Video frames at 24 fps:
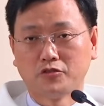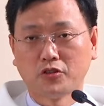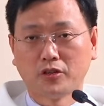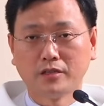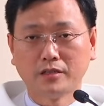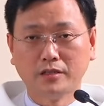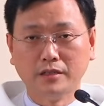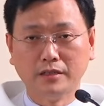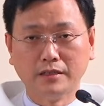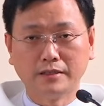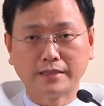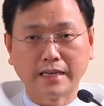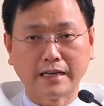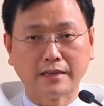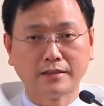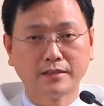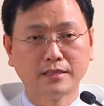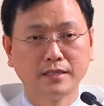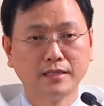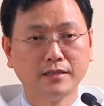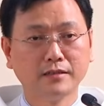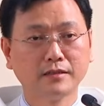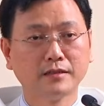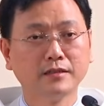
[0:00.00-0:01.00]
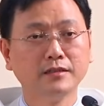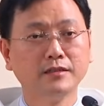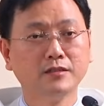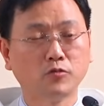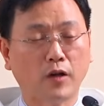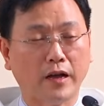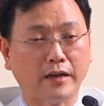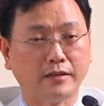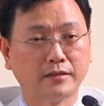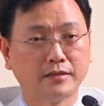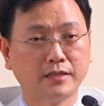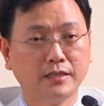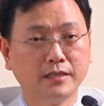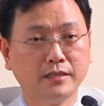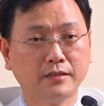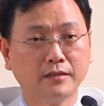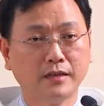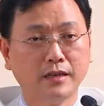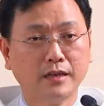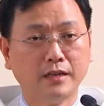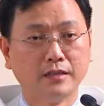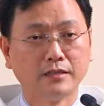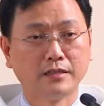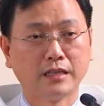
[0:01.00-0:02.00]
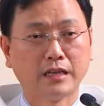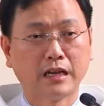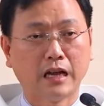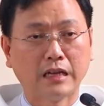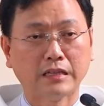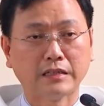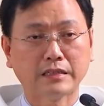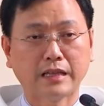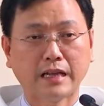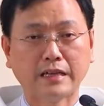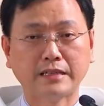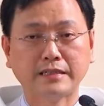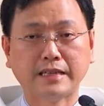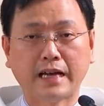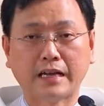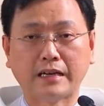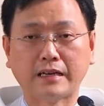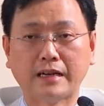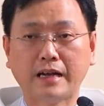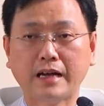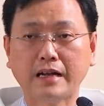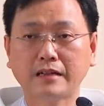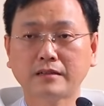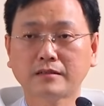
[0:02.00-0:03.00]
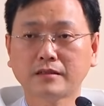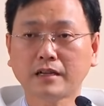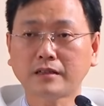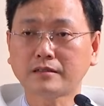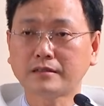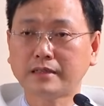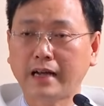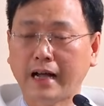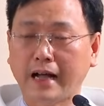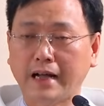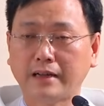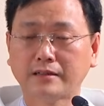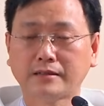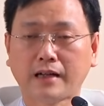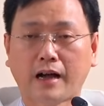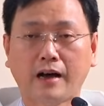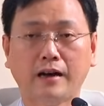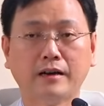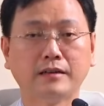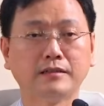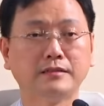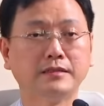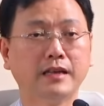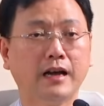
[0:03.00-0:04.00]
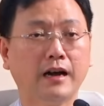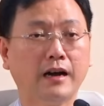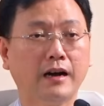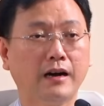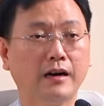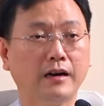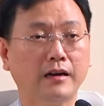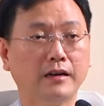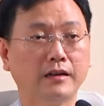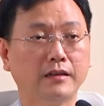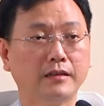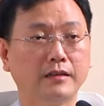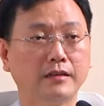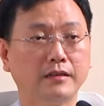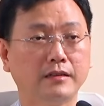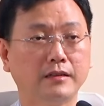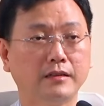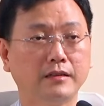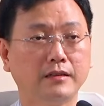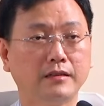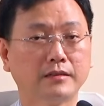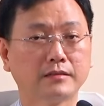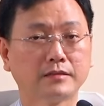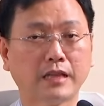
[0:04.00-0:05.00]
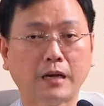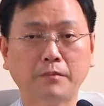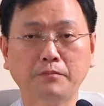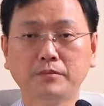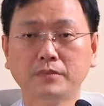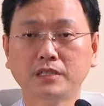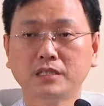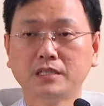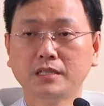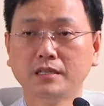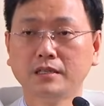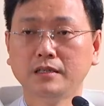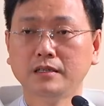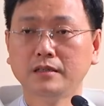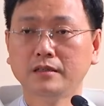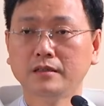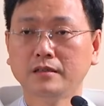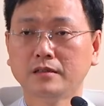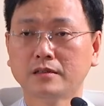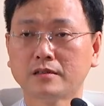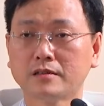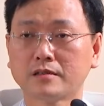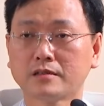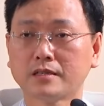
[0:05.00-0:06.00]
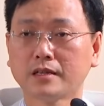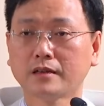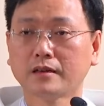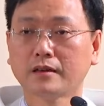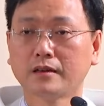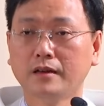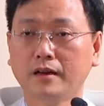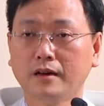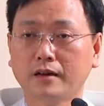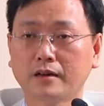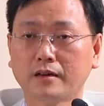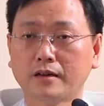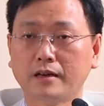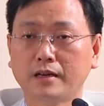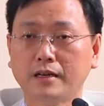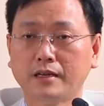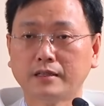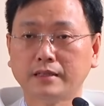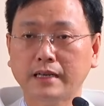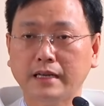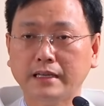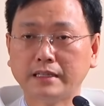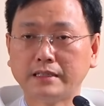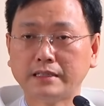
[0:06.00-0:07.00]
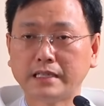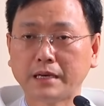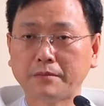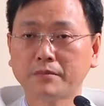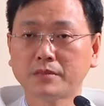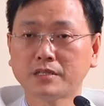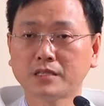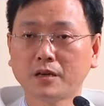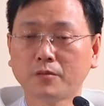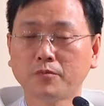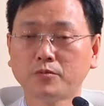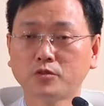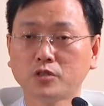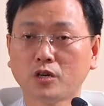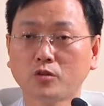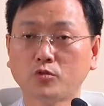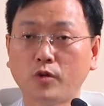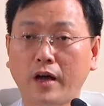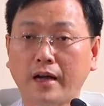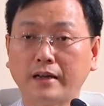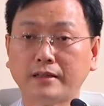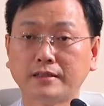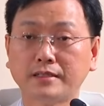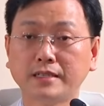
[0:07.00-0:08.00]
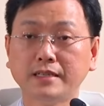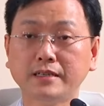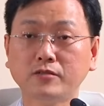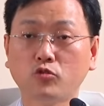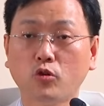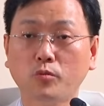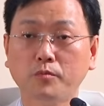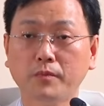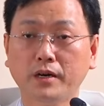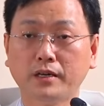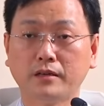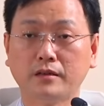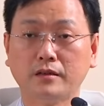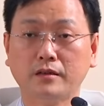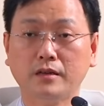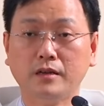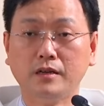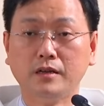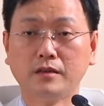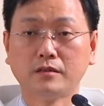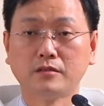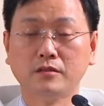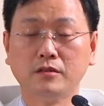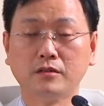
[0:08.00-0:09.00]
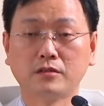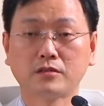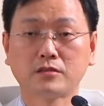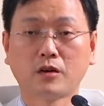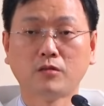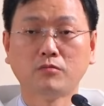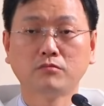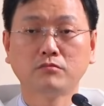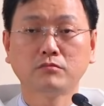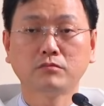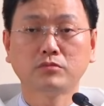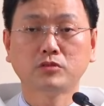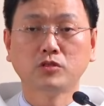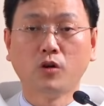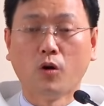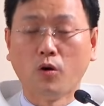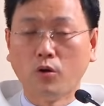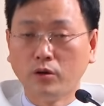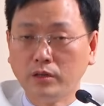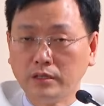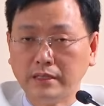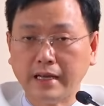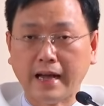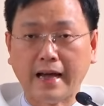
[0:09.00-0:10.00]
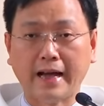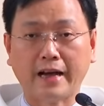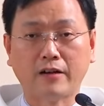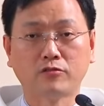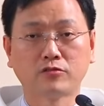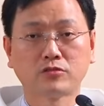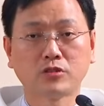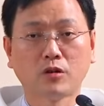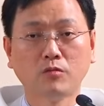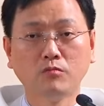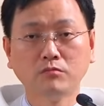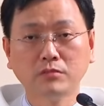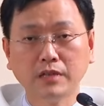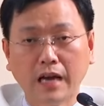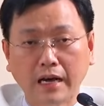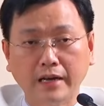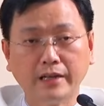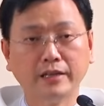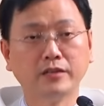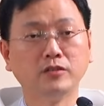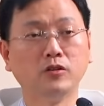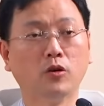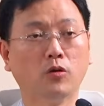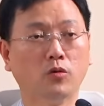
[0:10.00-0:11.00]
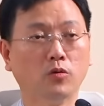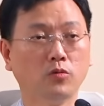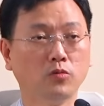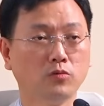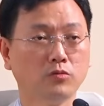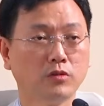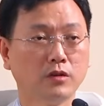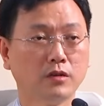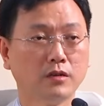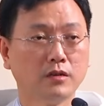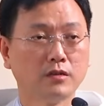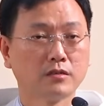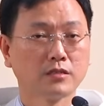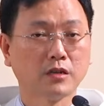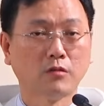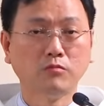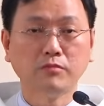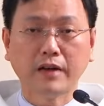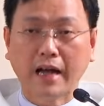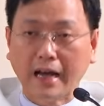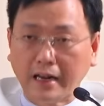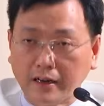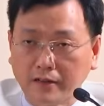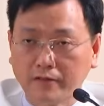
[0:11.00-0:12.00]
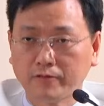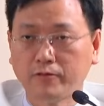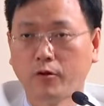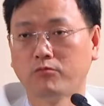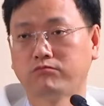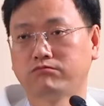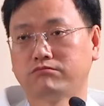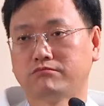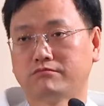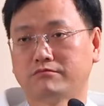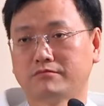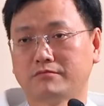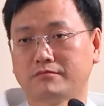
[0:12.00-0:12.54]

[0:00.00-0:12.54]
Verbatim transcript: cho nên người chăn chiên thương đoàn chiên cho nên anh ta dành hết tất cả thời giờ tâm trí sức lực để chăm sóc cho đoàn chiên của mình được sống dồi dào sống đầy đủ sống hạnh phúc